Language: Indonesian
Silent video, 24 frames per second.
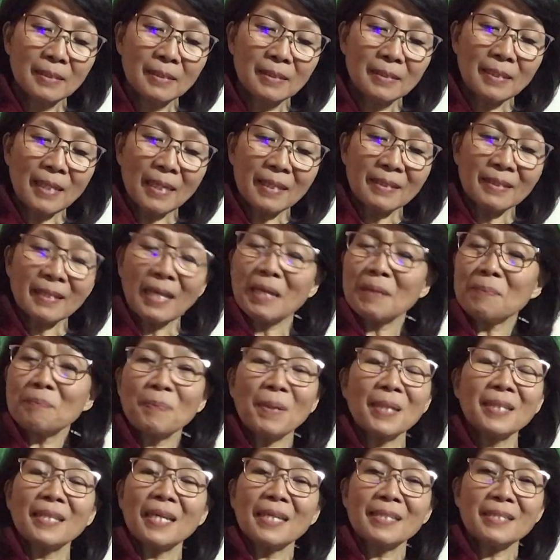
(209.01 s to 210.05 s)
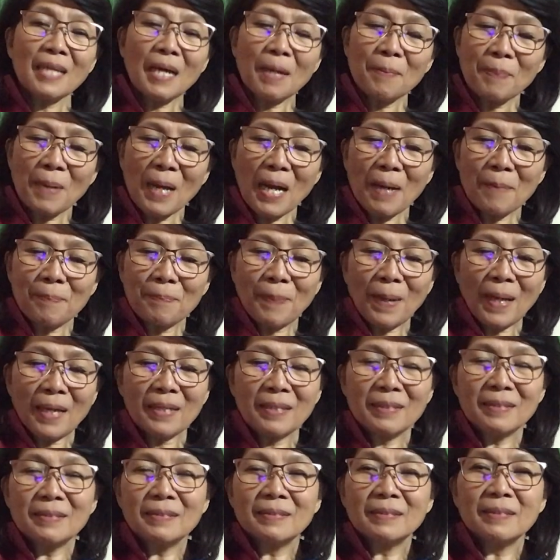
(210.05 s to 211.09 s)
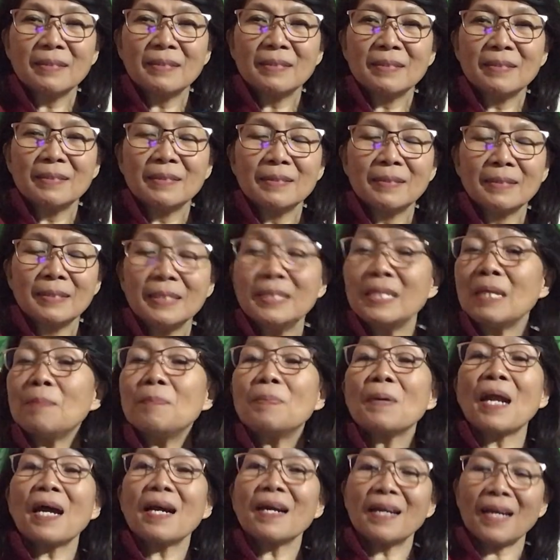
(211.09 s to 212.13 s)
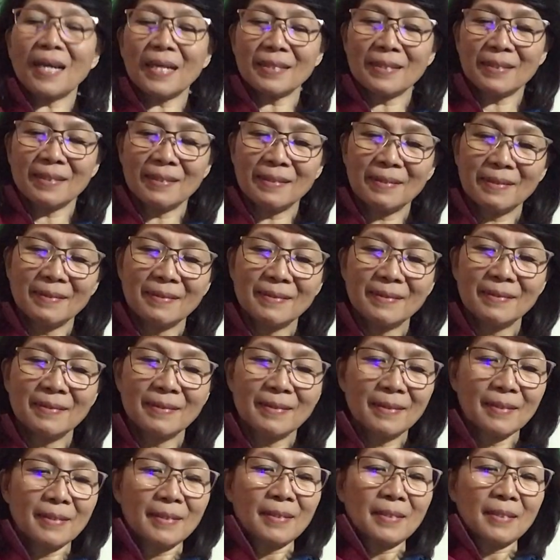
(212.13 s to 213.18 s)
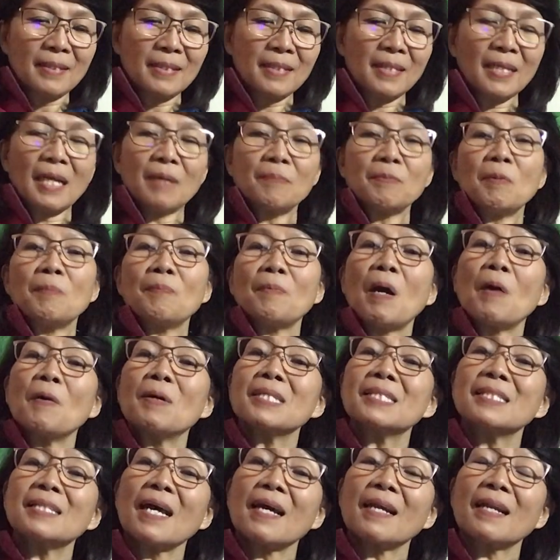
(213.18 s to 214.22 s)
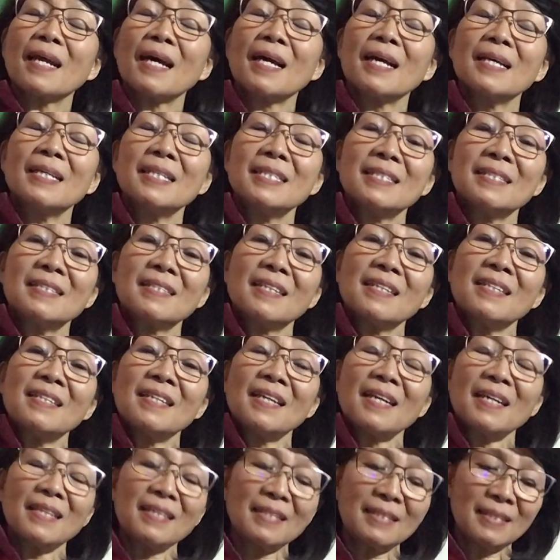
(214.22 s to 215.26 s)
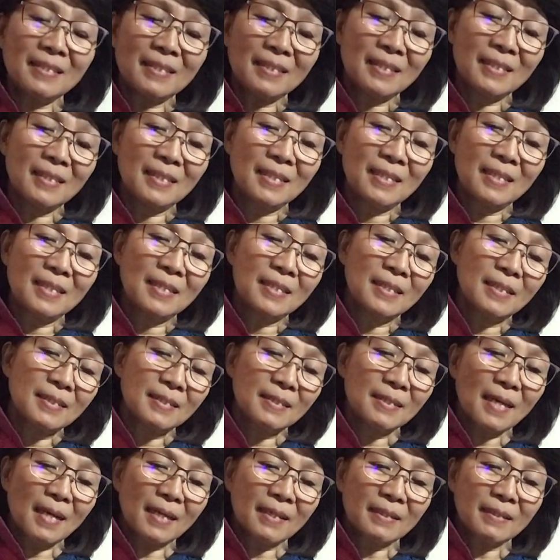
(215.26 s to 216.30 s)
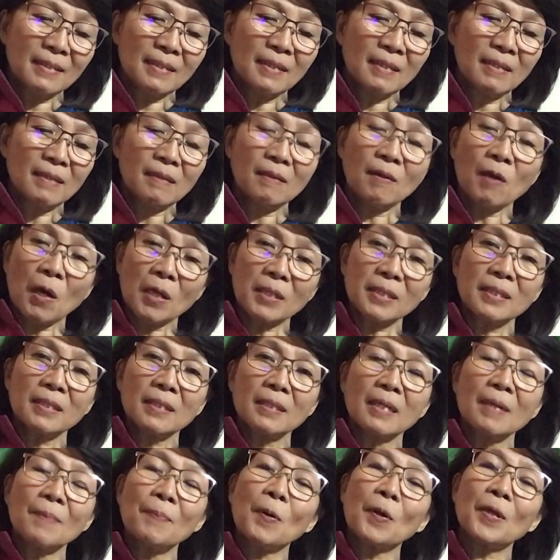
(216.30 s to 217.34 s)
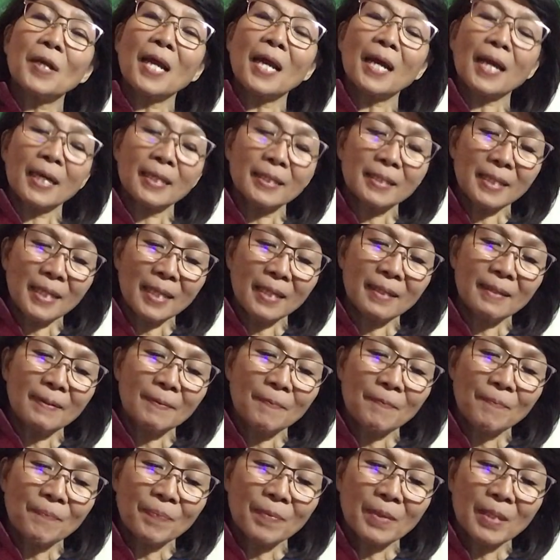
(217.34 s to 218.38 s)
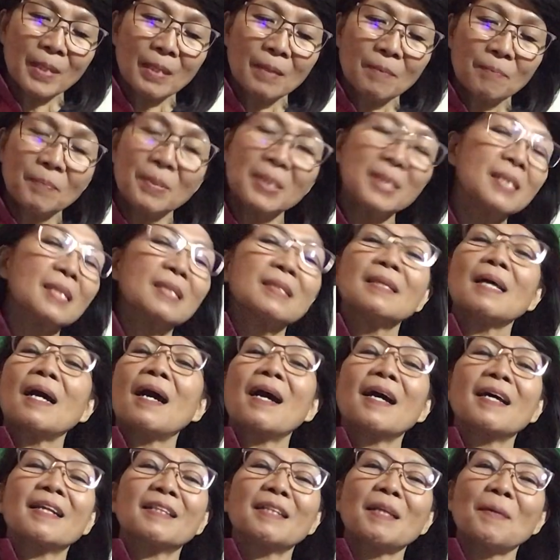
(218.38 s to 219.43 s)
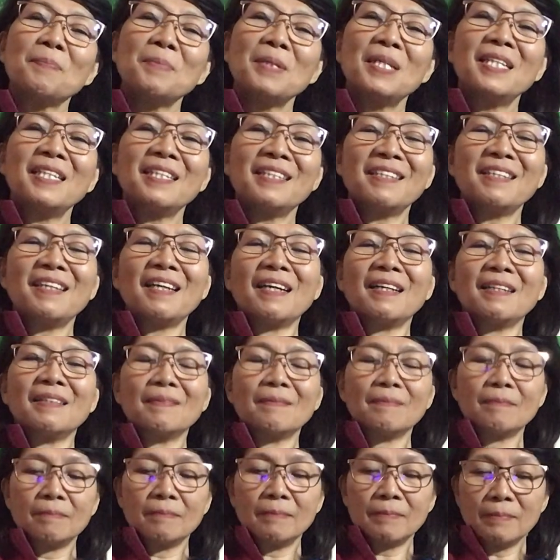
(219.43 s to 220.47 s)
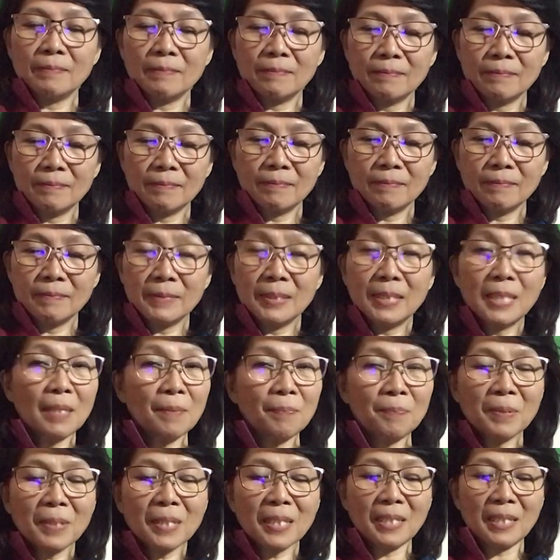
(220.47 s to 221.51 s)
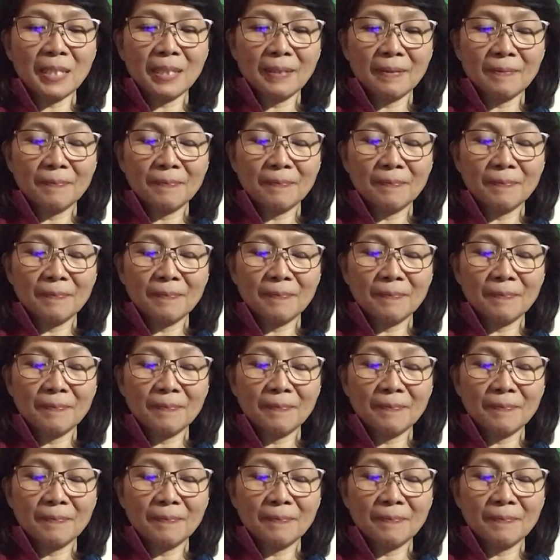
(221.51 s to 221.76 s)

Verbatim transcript: Dan tanpa tanya apa-apa, dia berangkat dengan membawa Sarah istrinya dan Lot keponakannya beserta harta miliknya. Dia pergi.